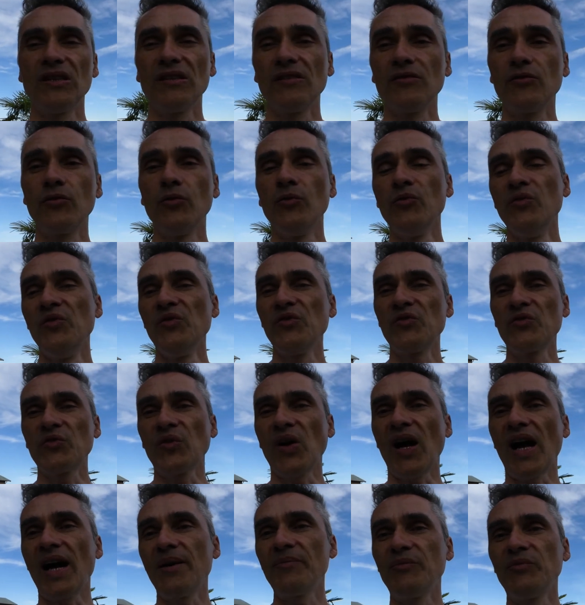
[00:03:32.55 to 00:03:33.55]
einen Kunden zu
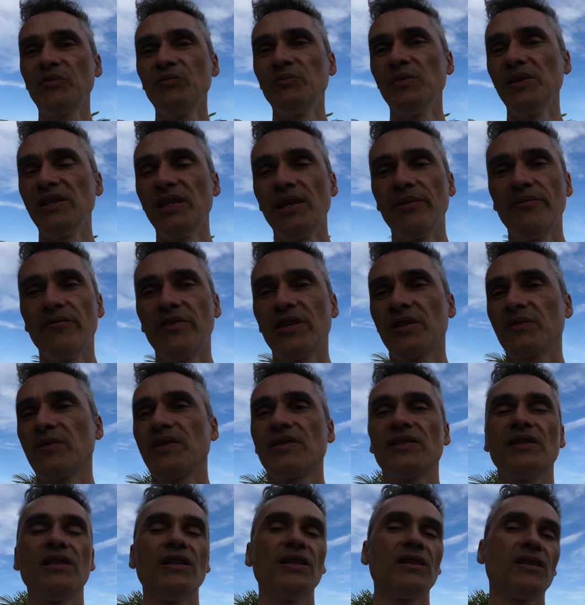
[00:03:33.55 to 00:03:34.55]
haben und mit dem, was
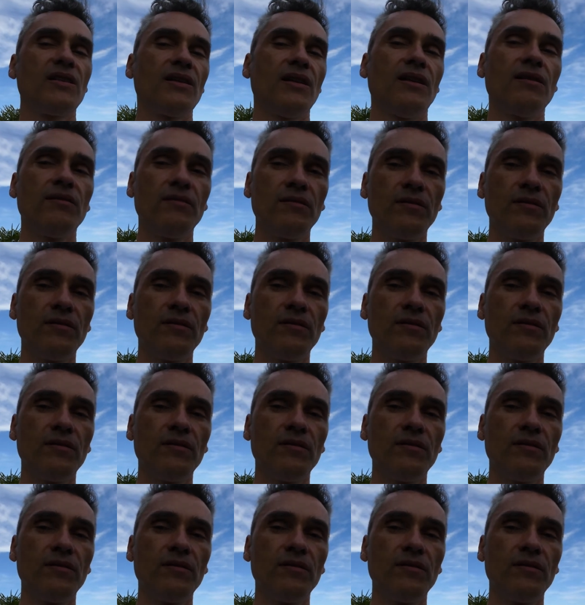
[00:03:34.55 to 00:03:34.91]
weiß ich,